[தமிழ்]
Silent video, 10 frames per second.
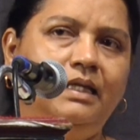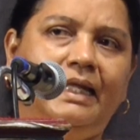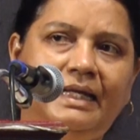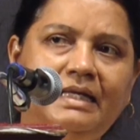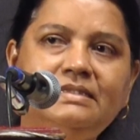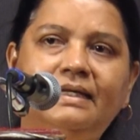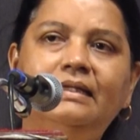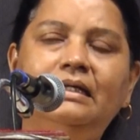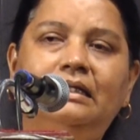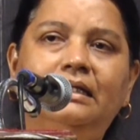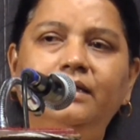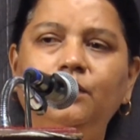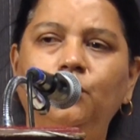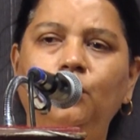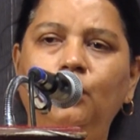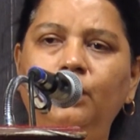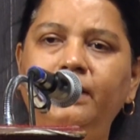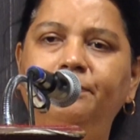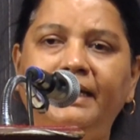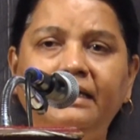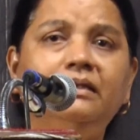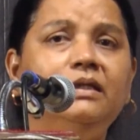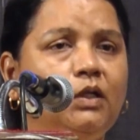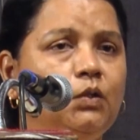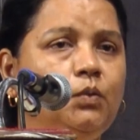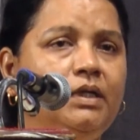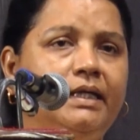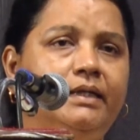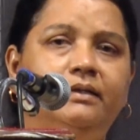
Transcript: நிறைய செய்திகளை உங்களோட பகிர்ந்துக்கணுங்கிற